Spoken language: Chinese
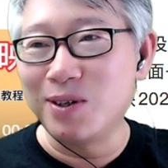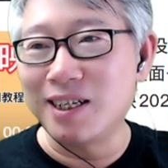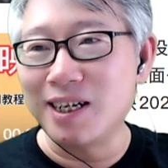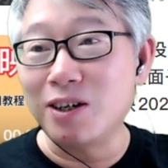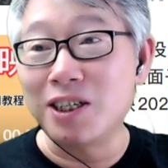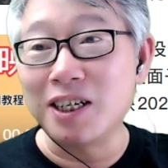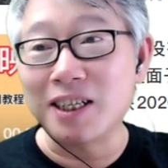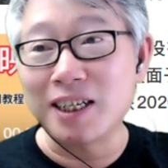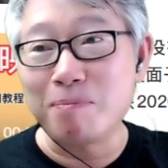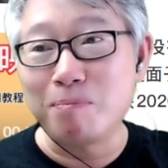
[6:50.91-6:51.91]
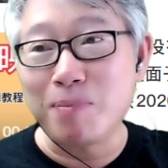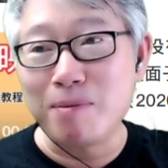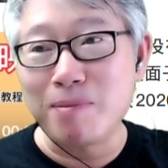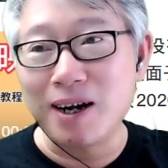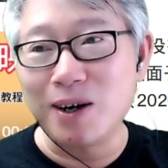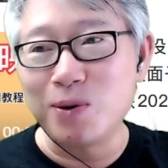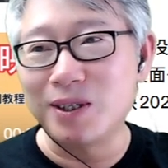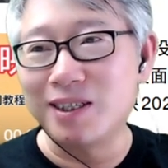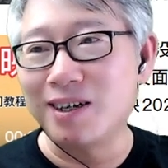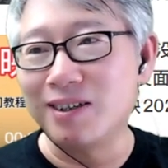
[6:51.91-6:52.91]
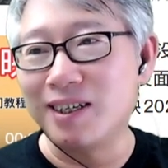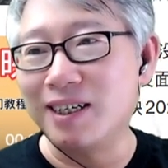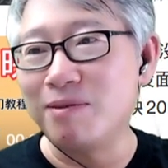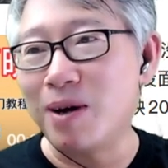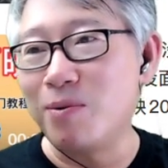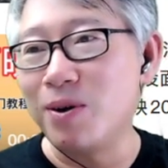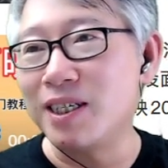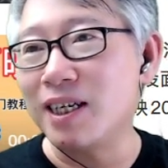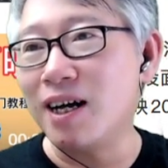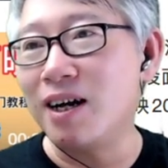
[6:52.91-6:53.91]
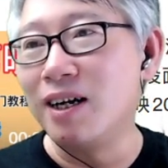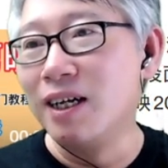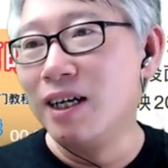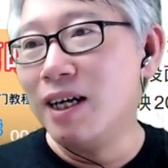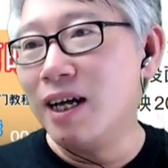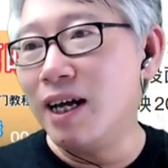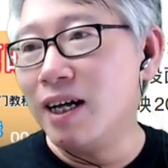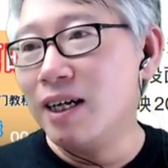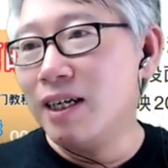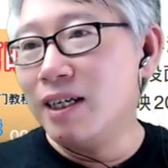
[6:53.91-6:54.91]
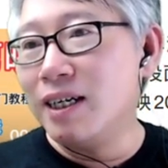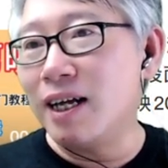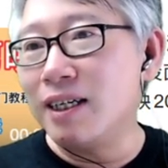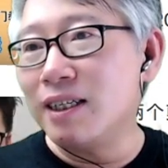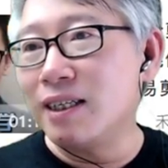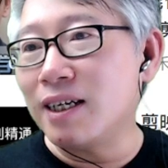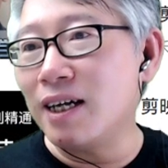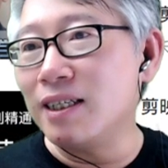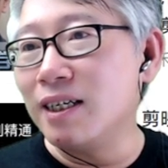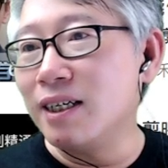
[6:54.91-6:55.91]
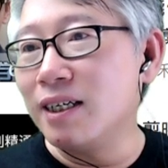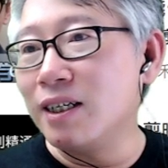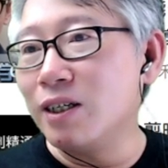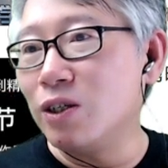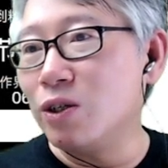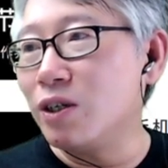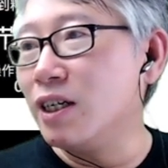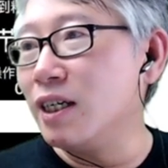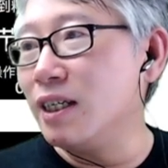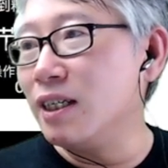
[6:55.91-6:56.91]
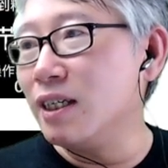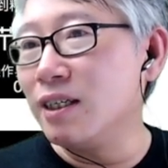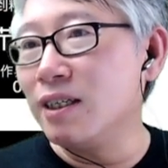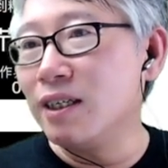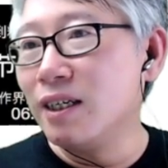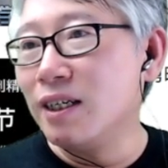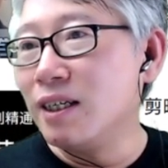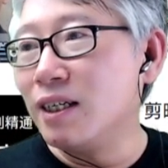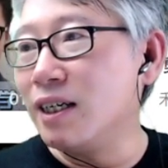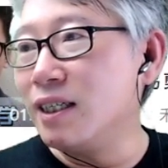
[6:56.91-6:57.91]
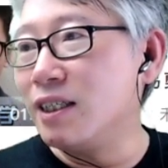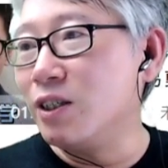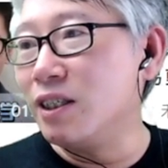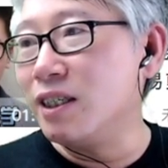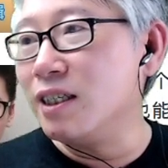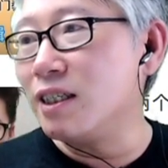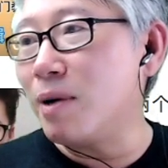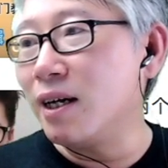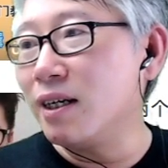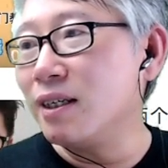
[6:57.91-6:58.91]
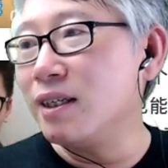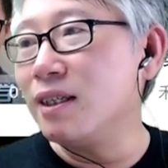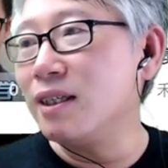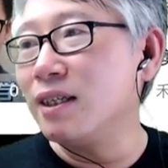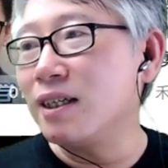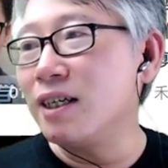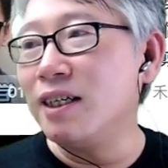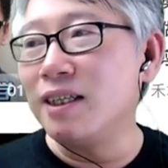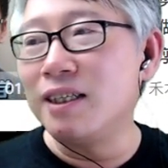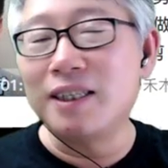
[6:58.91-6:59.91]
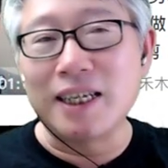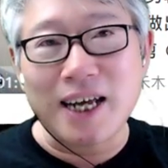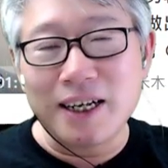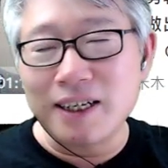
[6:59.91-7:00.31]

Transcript: 我现在要请大家帮忙，如果知道的人帮我一下子啊！哎，你看他这个可以可以进进行什么？可以点